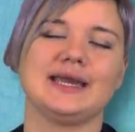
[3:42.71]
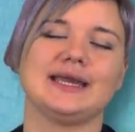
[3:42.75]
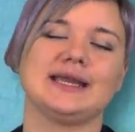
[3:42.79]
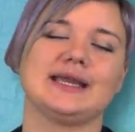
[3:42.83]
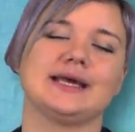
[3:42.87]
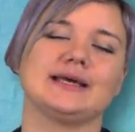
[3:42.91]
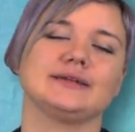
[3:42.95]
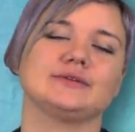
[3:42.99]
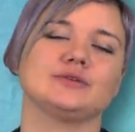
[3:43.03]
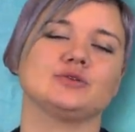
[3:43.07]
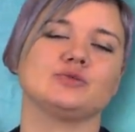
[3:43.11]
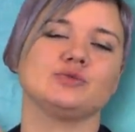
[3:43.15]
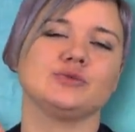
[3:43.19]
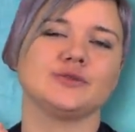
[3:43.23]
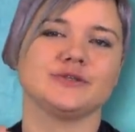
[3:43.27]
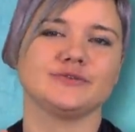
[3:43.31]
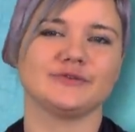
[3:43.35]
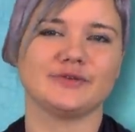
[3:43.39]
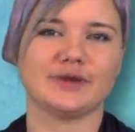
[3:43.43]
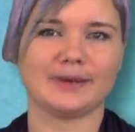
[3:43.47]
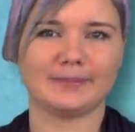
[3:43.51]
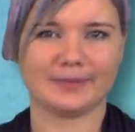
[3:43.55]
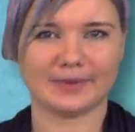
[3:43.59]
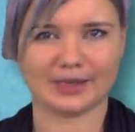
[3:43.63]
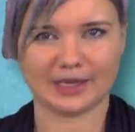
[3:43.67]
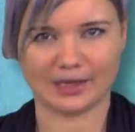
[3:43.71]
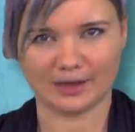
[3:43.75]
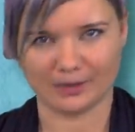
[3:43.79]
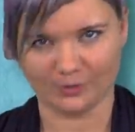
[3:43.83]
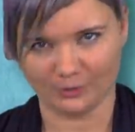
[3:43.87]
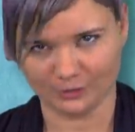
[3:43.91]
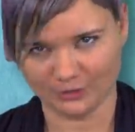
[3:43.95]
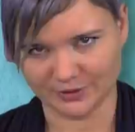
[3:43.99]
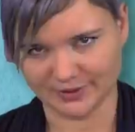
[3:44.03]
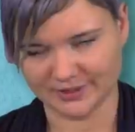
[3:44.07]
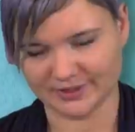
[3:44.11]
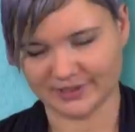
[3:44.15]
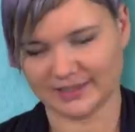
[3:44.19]
Dazu müssen wir aber
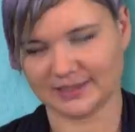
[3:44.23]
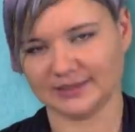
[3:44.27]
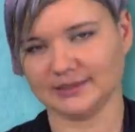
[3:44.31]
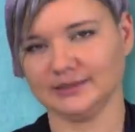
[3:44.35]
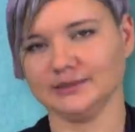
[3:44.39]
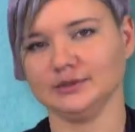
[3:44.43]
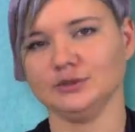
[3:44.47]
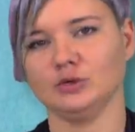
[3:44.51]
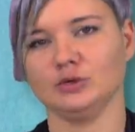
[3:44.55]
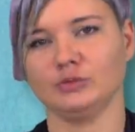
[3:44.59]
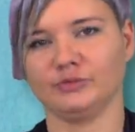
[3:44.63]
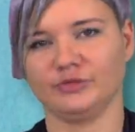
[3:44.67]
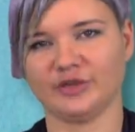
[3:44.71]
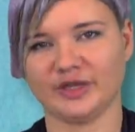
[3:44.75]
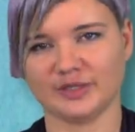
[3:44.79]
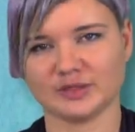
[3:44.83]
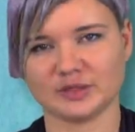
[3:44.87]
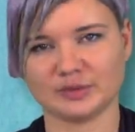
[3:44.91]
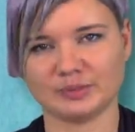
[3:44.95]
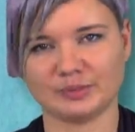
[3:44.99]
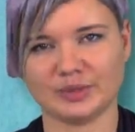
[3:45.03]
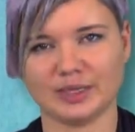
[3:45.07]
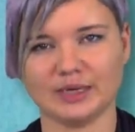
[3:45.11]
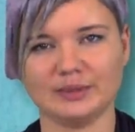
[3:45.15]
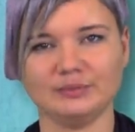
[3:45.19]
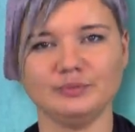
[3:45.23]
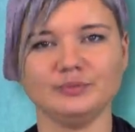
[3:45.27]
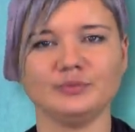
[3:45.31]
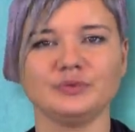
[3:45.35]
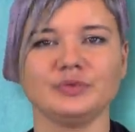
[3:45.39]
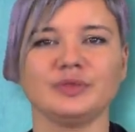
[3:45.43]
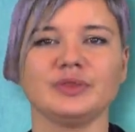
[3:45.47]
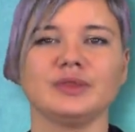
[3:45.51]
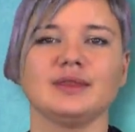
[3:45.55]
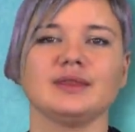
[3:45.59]
auch sagen, um fair zu bleiben,